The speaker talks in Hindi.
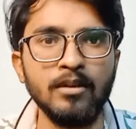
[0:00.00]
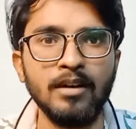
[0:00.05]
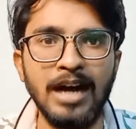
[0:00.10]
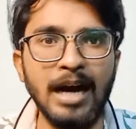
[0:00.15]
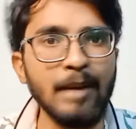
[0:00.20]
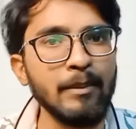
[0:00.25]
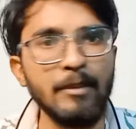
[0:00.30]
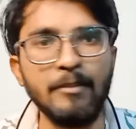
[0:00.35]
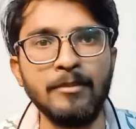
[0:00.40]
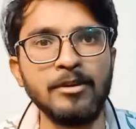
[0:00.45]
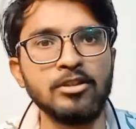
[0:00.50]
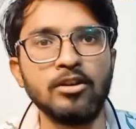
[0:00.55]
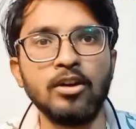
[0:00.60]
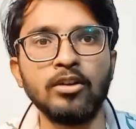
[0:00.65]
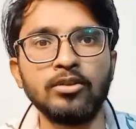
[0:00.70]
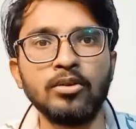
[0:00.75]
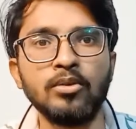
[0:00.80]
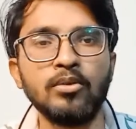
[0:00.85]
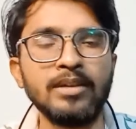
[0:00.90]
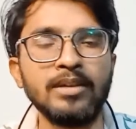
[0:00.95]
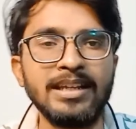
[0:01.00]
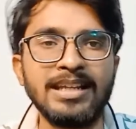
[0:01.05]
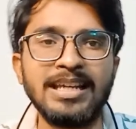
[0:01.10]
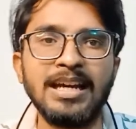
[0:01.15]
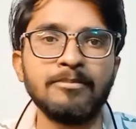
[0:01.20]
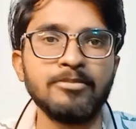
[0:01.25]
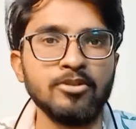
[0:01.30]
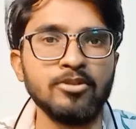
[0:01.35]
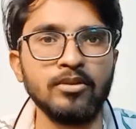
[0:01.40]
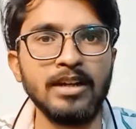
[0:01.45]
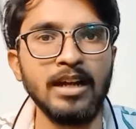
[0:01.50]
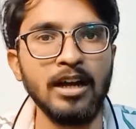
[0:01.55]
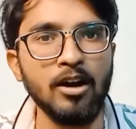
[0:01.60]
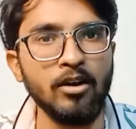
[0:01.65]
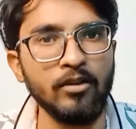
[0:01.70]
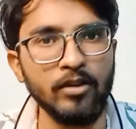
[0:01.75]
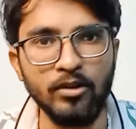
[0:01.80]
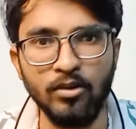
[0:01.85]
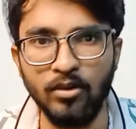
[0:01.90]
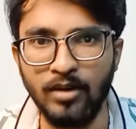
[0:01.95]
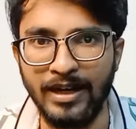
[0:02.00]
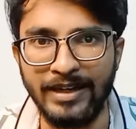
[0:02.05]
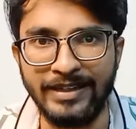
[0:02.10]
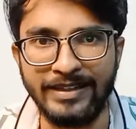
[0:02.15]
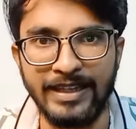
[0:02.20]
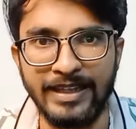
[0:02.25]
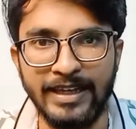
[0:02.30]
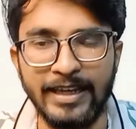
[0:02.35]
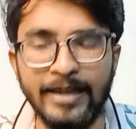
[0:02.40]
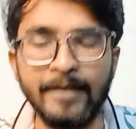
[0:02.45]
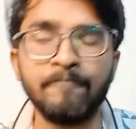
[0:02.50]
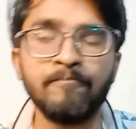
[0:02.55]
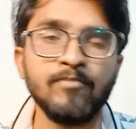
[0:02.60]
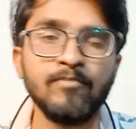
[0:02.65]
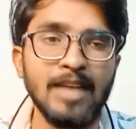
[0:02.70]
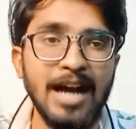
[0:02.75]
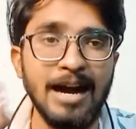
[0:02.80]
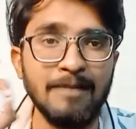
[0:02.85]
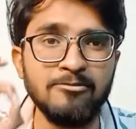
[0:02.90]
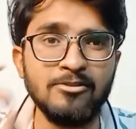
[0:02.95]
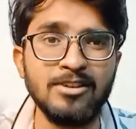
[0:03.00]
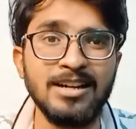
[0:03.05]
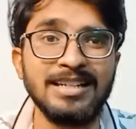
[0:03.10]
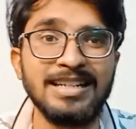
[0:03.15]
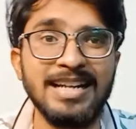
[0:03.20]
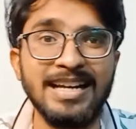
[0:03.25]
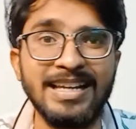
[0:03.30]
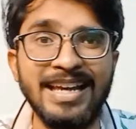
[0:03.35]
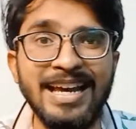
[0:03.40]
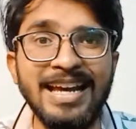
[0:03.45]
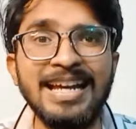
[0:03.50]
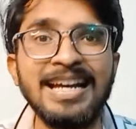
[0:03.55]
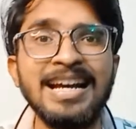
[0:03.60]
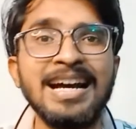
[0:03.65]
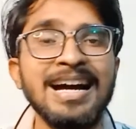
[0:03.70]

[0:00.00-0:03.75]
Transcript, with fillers: आप अमेजोन तो हो नहीं कि आप स्टोरी लगाओगे लोग खरीद लेंगे आपको करना क्या है